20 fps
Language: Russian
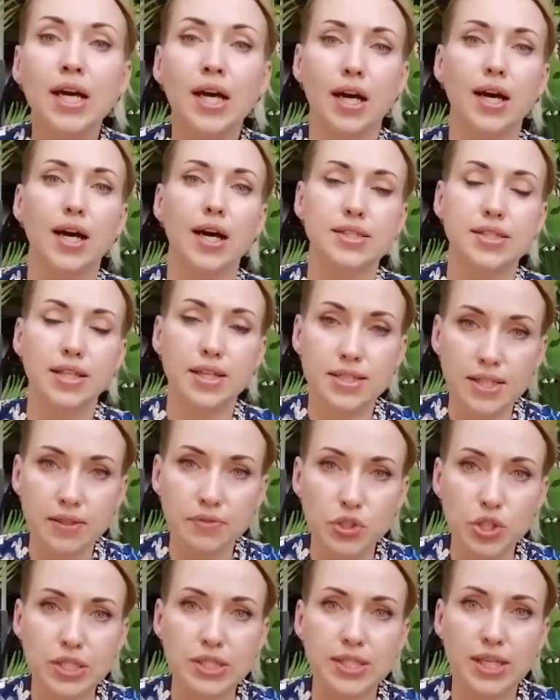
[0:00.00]
А,
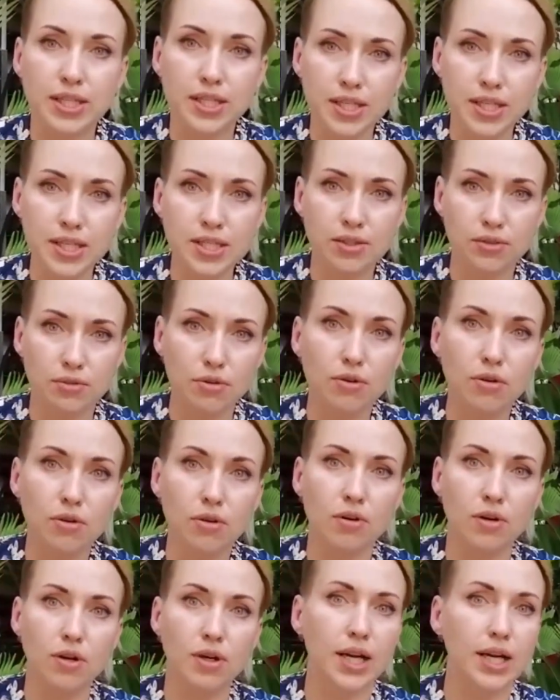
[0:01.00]
заразившиеся есть,
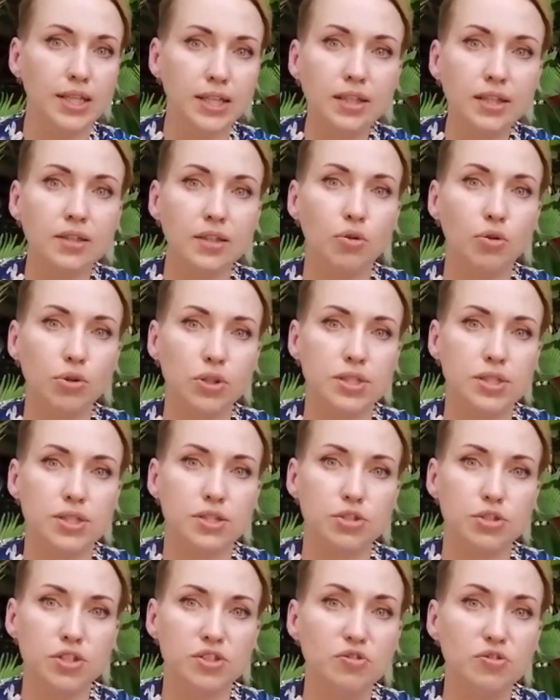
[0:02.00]
но они
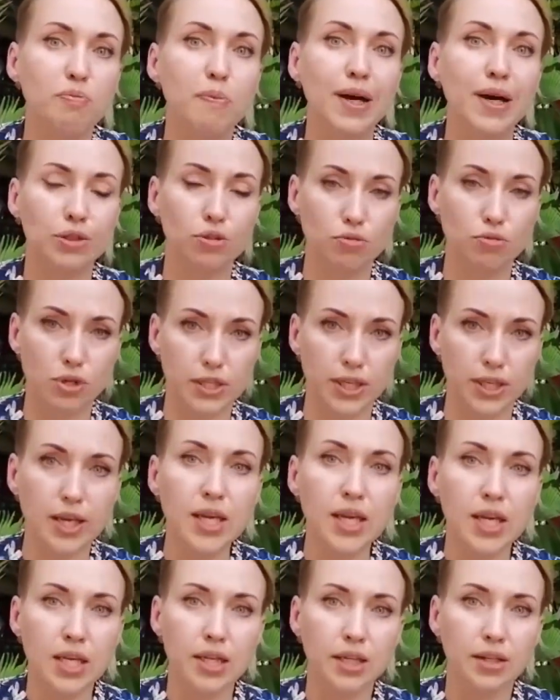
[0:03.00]
находятся сейчас в Бангкоке,
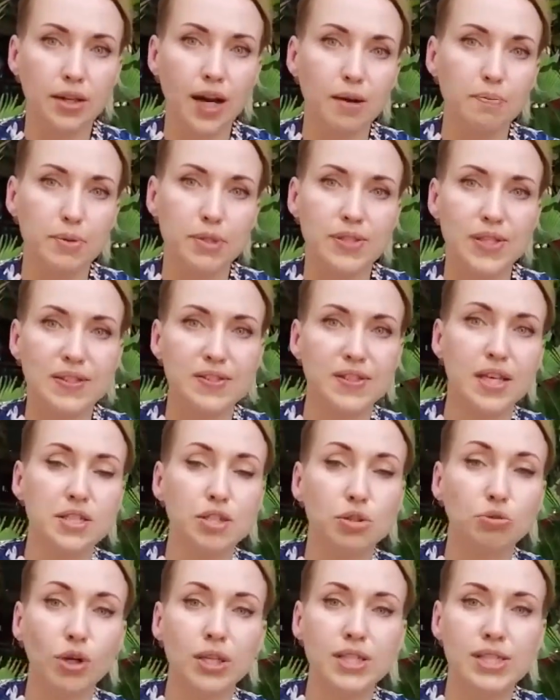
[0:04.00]
и как бы вся, вся
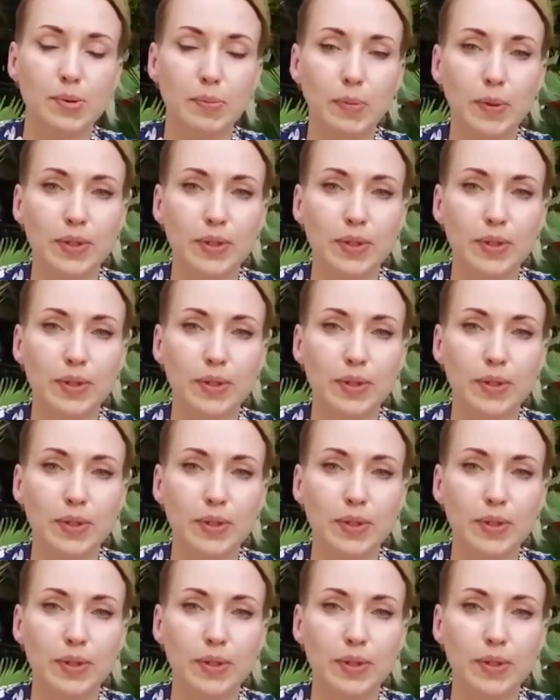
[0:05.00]
ситуация